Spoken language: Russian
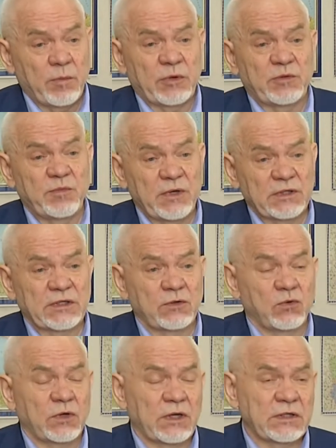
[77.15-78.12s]
предметы
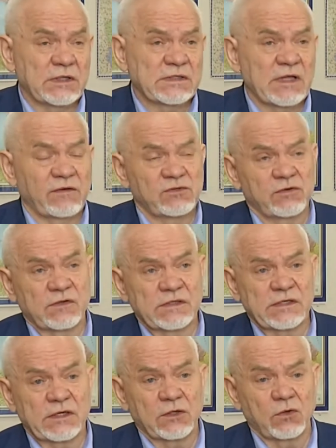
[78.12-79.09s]
украинского инознавчего
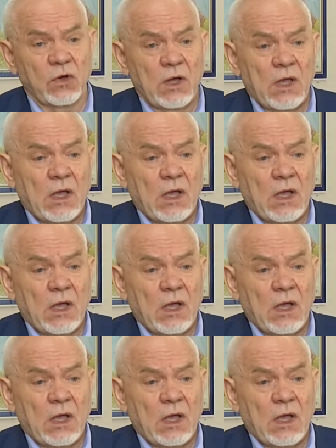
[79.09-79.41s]
циклу,